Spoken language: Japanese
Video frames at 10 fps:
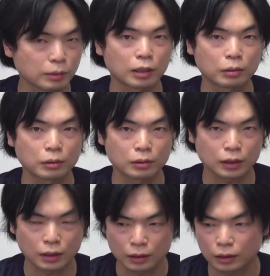まあ、この
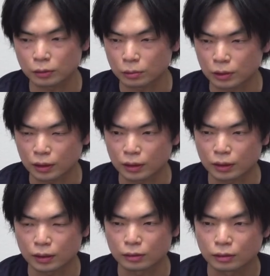時間にね、動画が
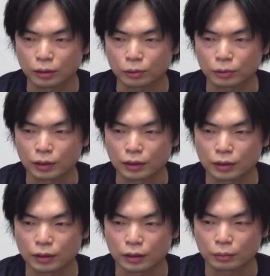出てるってことはで
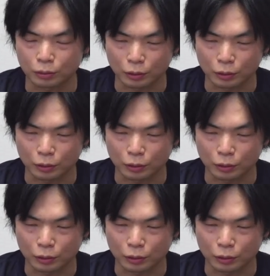すね、